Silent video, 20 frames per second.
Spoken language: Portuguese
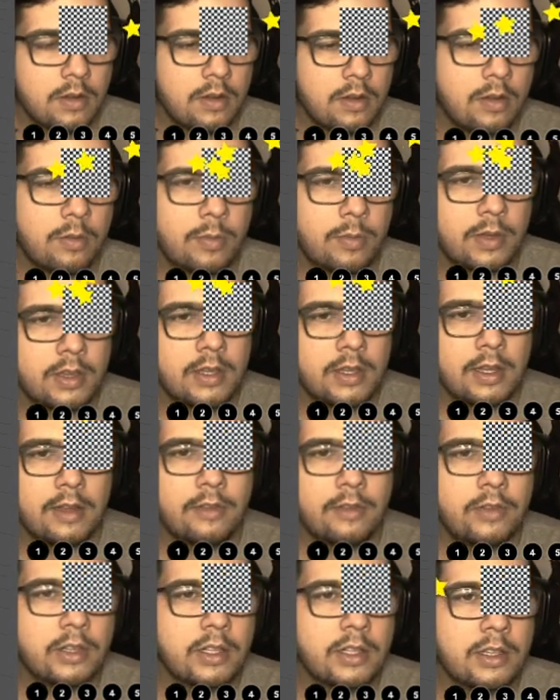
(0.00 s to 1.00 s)
aumentar a
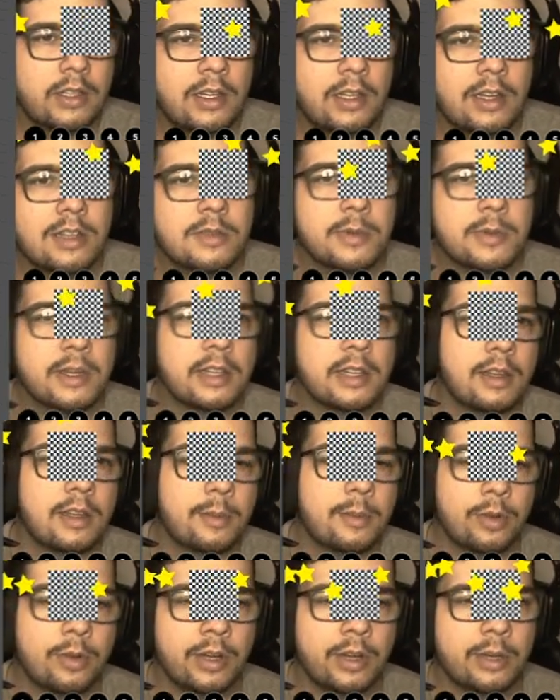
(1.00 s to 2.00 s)
vida deles porque está
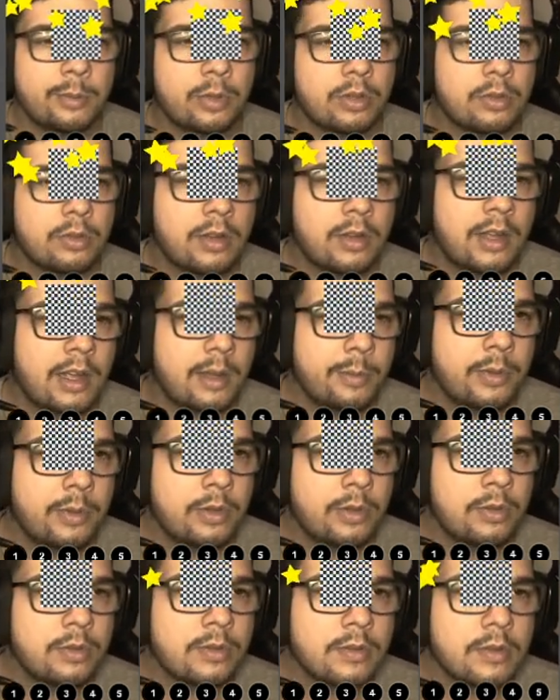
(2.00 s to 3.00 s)
morrendo muito
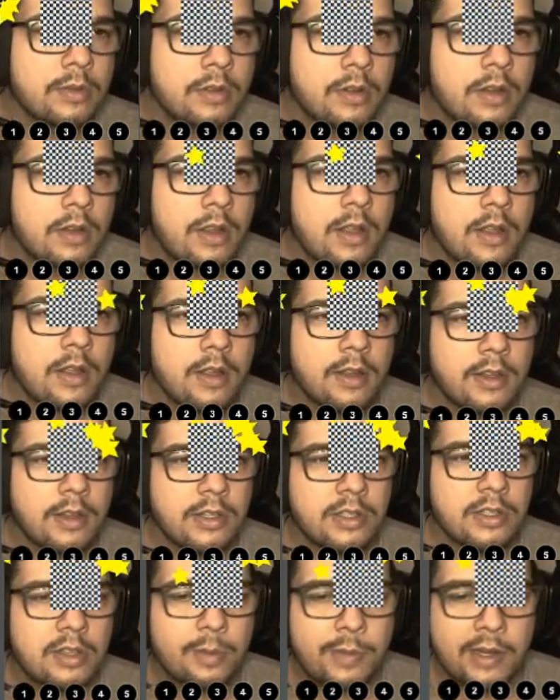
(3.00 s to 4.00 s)
rápido a
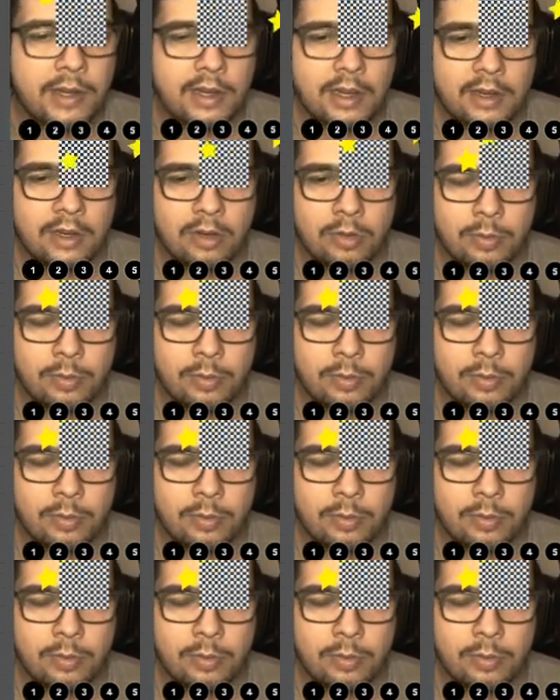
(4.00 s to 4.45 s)
gente vai pegar aqui o